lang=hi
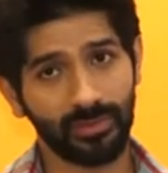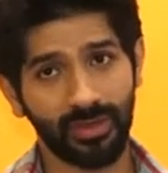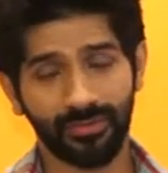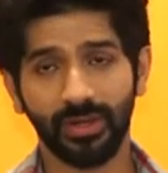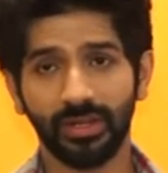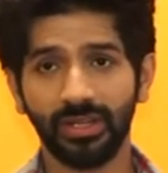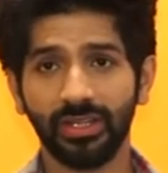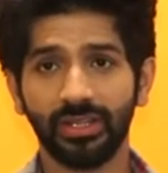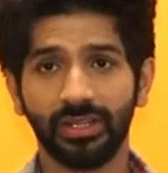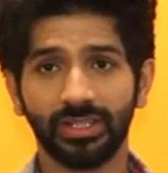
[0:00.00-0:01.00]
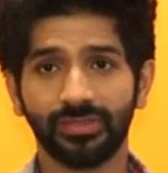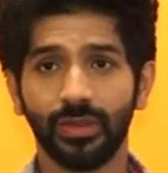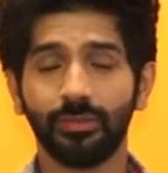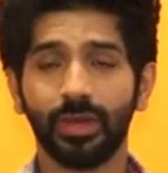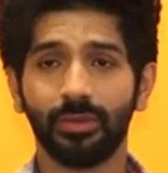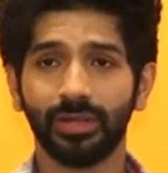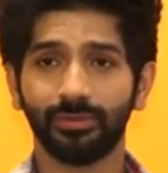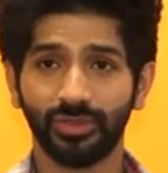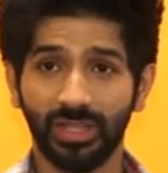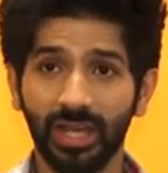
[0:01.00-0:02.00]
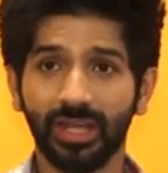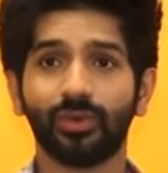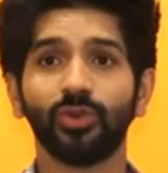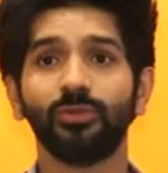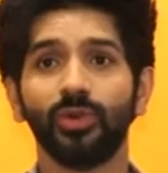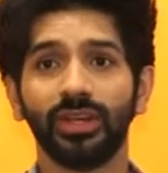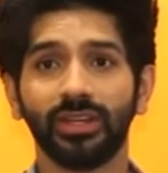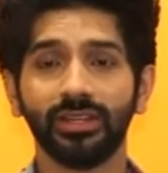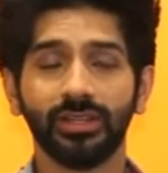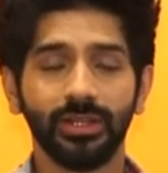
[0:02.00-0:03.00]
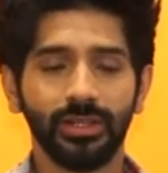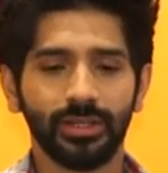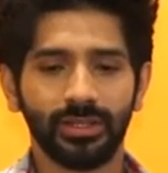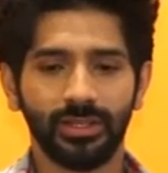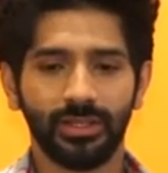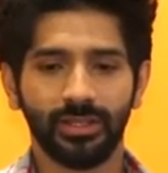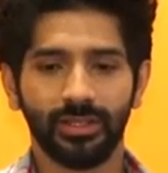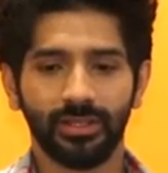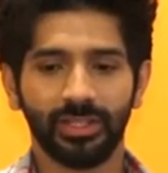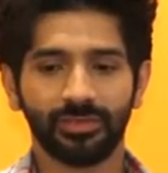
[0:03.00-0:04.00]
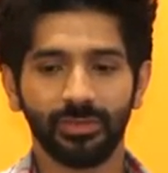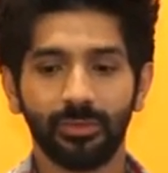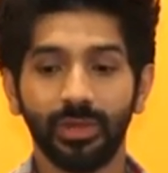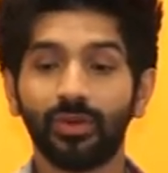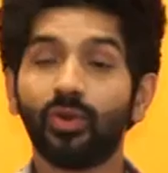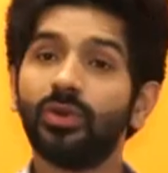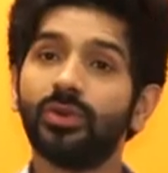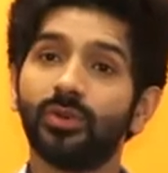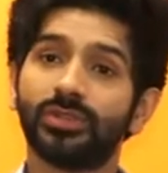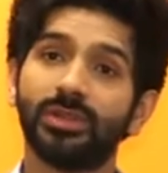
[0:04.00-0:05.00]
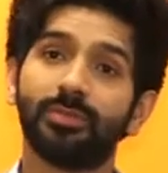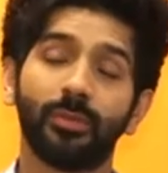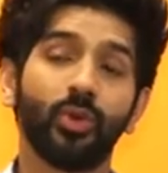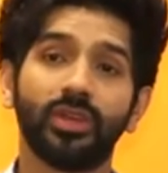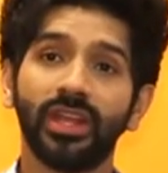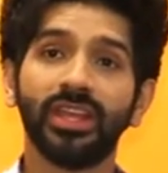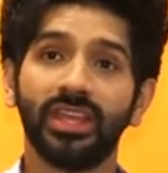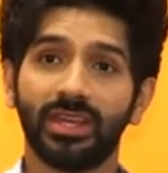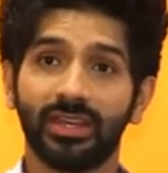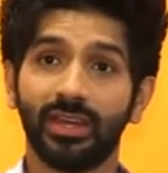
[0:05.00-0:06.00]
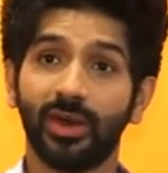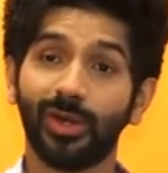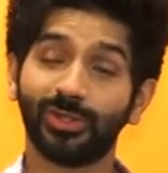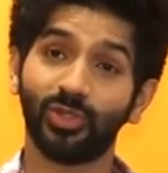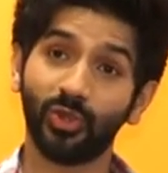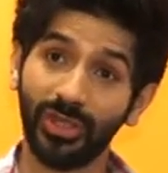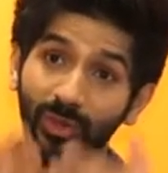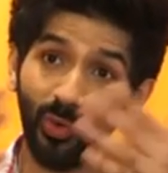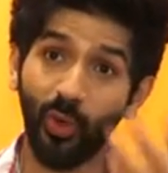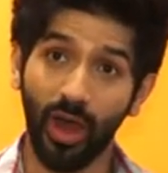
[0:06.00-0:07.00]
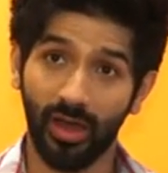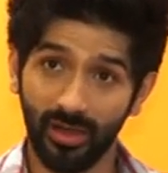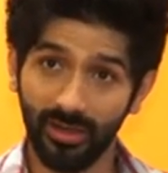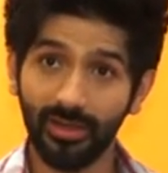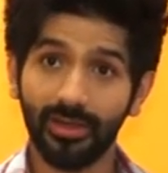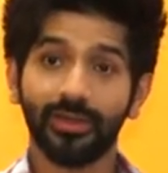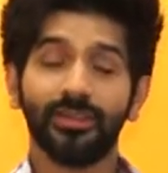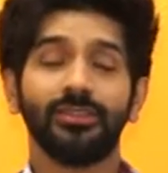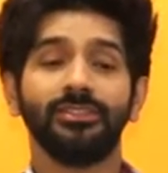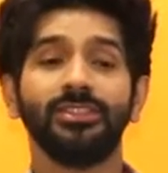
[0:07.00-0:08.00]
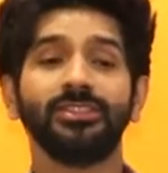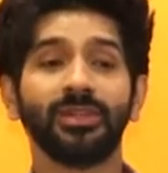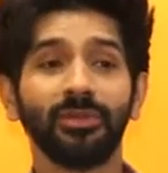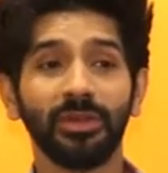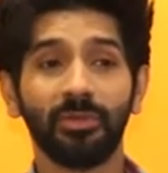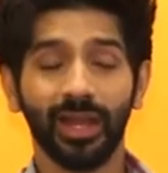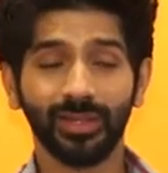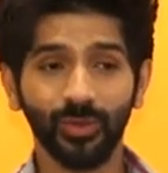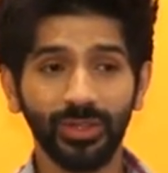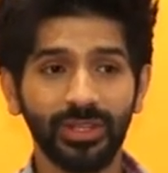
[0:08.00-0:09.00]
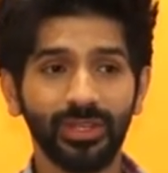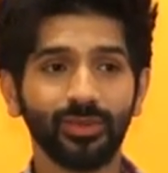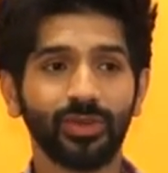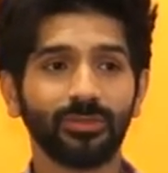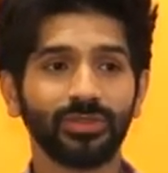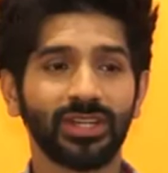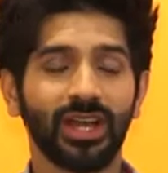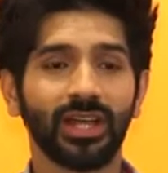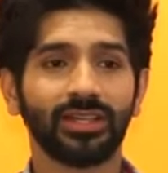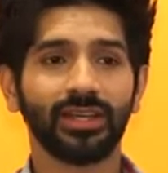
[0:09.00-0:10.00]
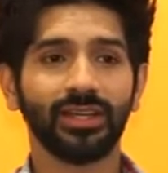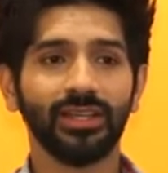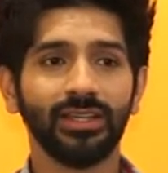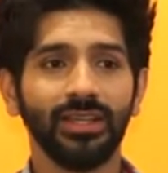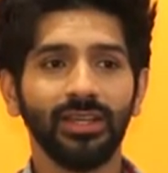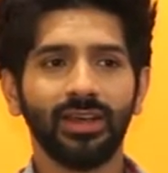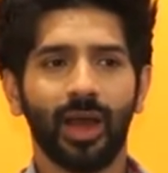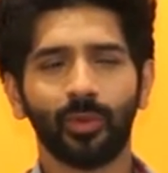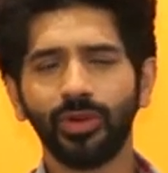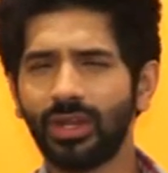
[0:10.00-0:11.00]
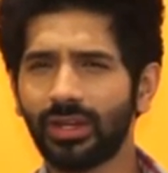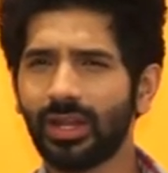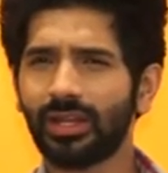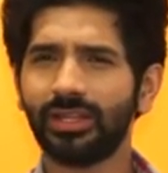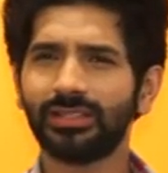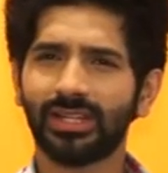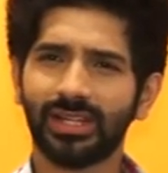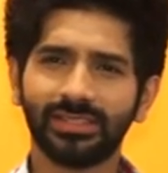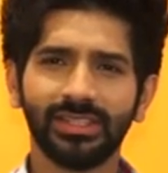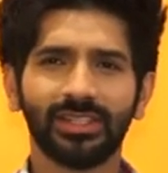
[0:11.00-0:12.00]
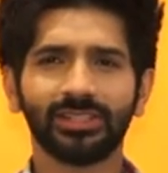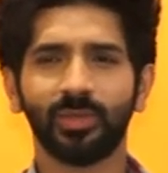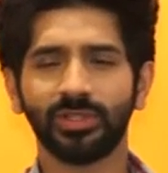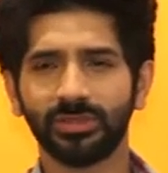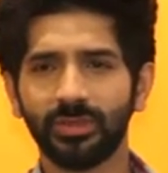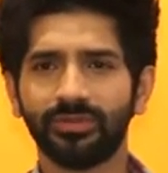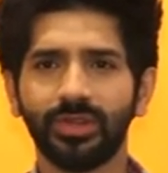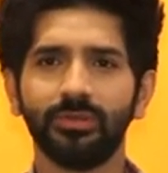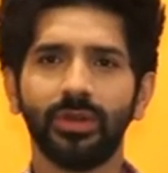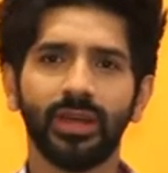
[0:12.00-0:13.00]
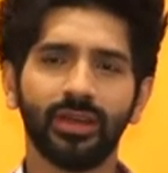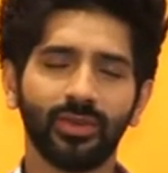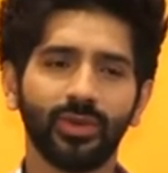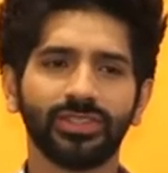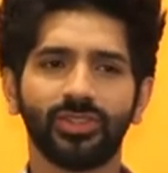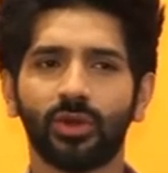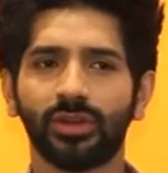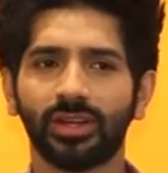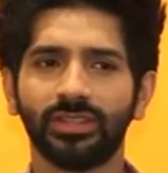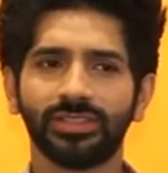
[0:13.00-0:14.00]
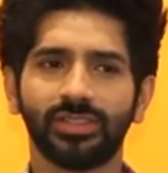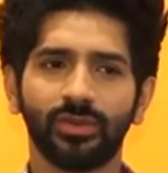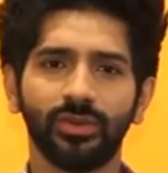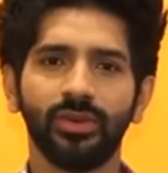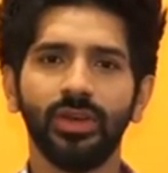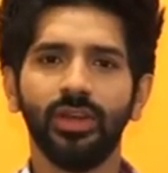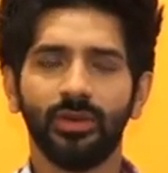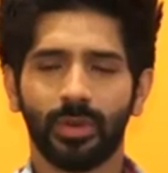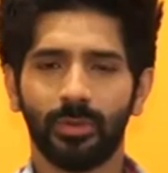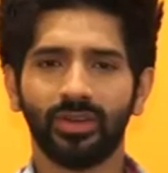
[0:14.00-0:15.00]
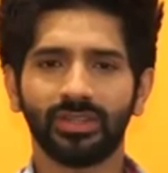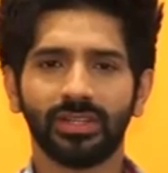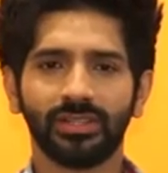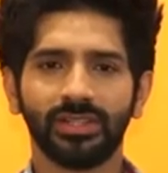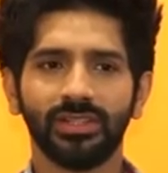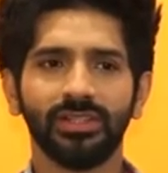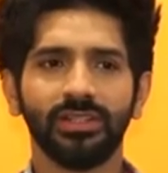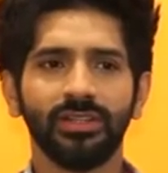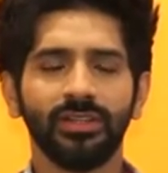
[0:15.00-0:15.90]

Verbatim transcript: डेफिनेटली इस फिल्म के बाद मुझे आके खुद बोलेंगे कि इसमें बिल्कुल उसे प्रमोट नहीं किया गया और जो कि हुआ जिनसे मेरी बात हुई थी उन्होंने मुझे कहा था कि आपको नहीं लग रहा है कि ज़रा सी रिस्पॉन्सिबल फिल्म है क्योंकि स्टॉकर कल्चर को प्रभावित करती है